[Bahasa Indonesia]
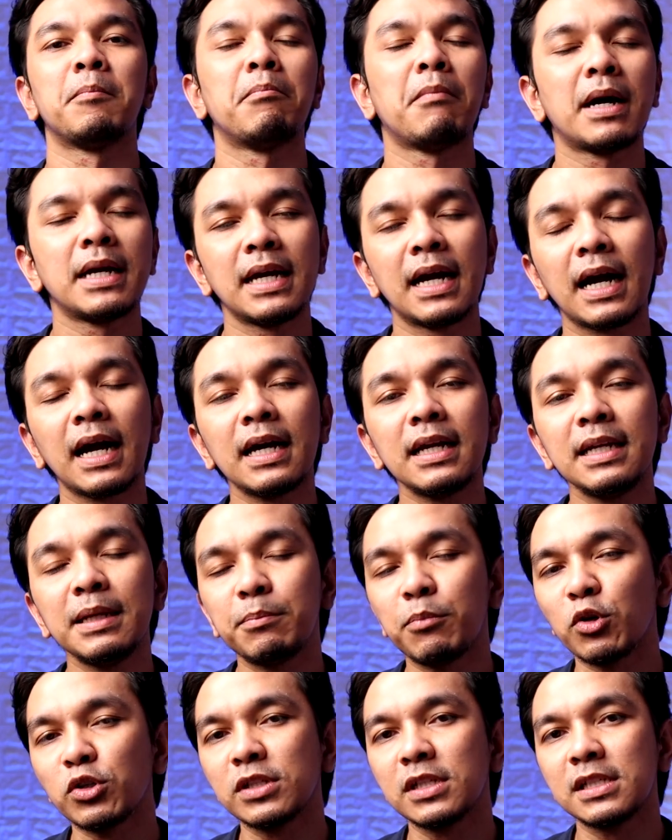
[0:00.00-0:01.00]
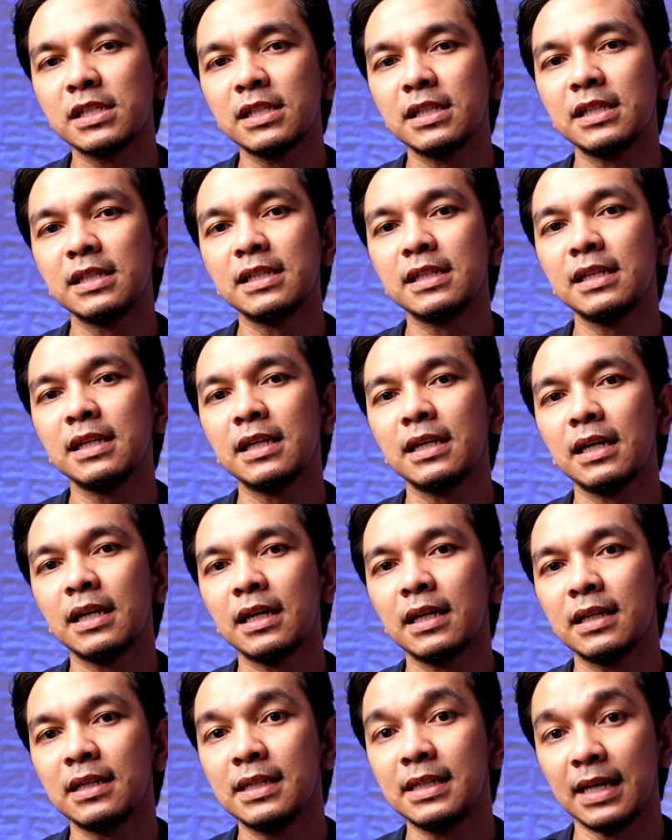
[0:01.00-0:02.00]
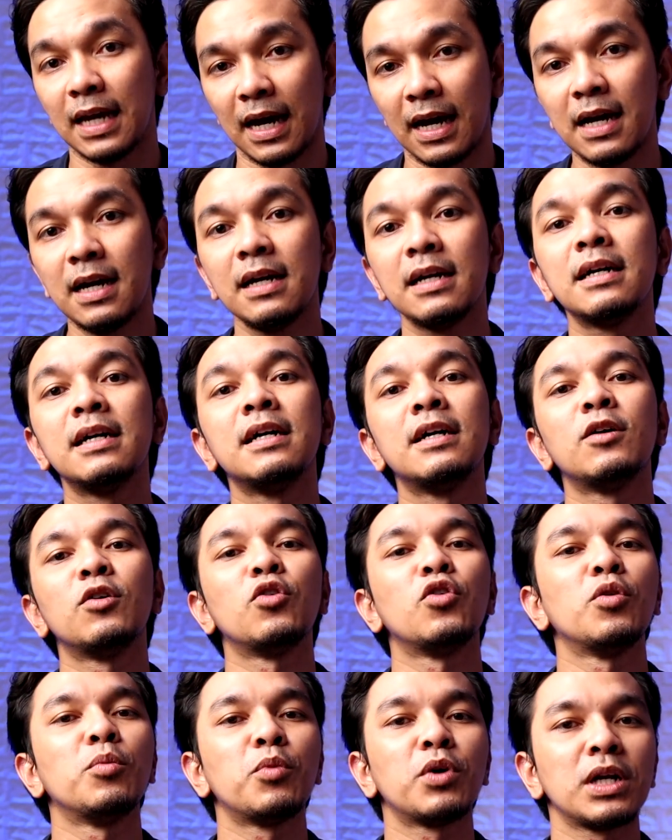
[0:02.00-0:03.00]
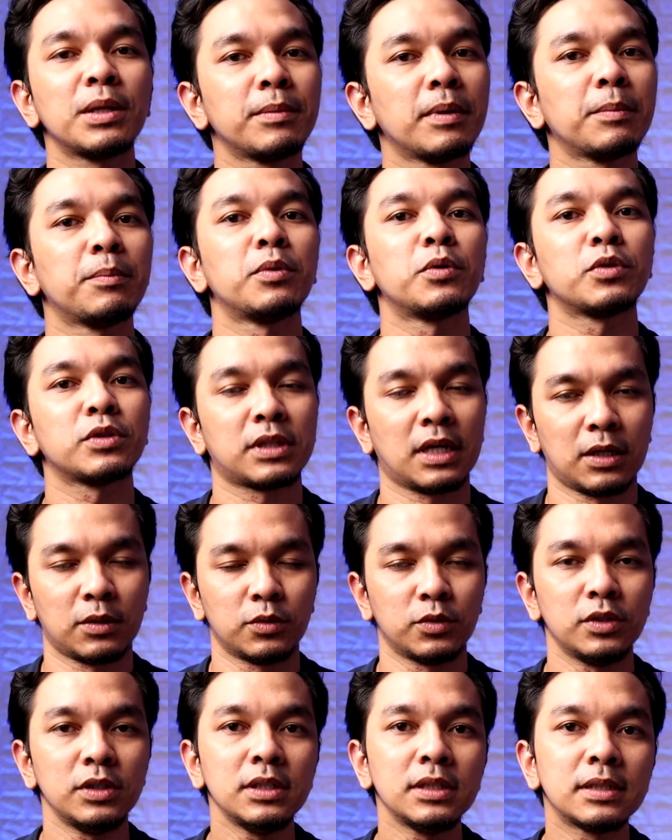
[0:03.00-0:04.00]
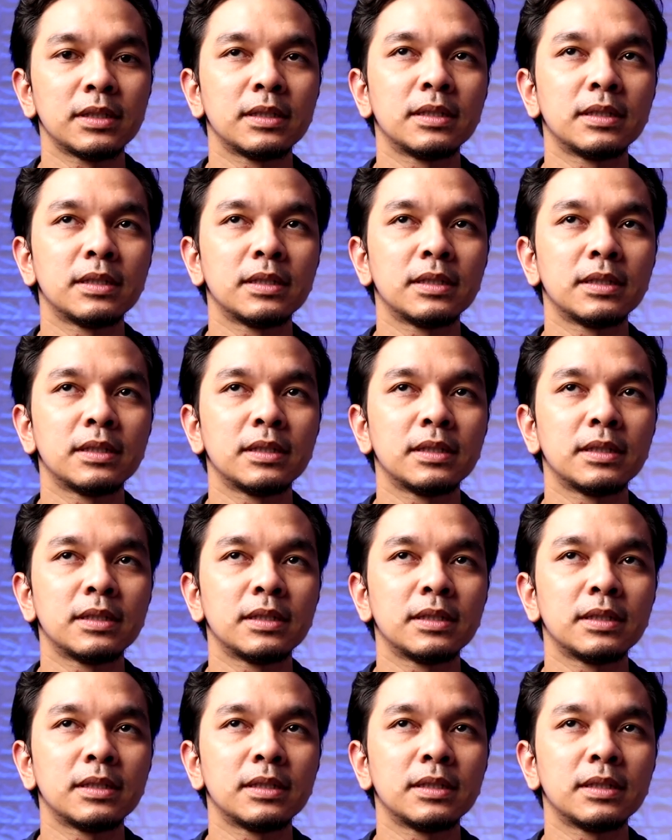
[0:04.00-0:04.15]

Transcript: bayangkan di posisi dia umur 50 tahun